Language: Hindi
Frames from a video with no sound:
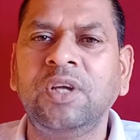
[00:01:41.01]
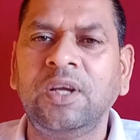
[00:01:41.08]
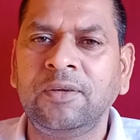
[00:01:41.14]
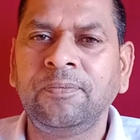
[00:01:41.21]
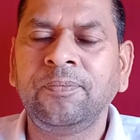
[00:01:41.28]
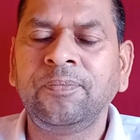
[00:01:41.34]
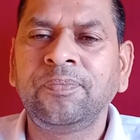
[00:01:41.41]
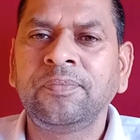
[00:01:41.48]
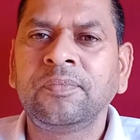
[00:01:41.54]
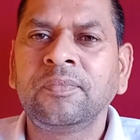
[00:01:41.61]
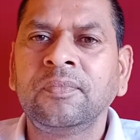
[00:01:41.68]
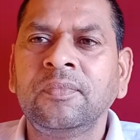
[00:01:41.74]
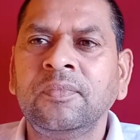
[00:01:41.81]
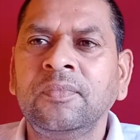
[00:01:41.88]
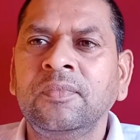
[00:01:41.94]
जाए
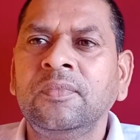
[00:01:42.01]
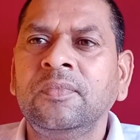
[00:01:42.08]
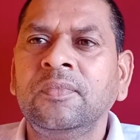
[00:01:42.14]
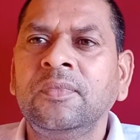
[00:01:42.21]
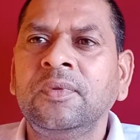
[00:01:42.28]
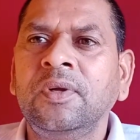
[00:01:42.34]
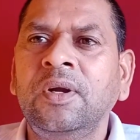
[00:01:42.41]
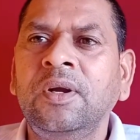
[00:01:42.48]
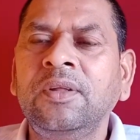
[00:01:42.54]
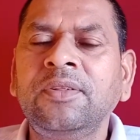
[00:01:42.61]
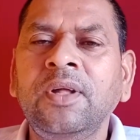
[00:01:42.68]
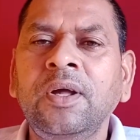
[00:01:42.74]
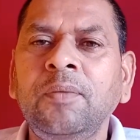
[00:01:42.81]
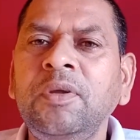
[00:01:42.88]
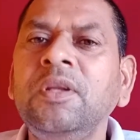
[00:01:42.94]

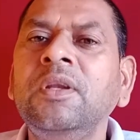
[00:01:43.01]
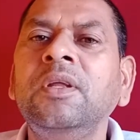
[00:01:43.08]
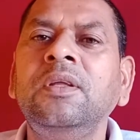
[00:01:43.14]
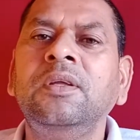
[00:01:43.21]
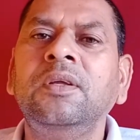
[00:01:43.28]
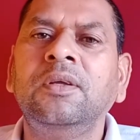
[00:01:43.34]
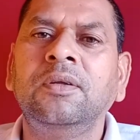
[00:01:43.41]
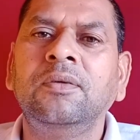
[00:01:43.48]
ऐसा भी नहीं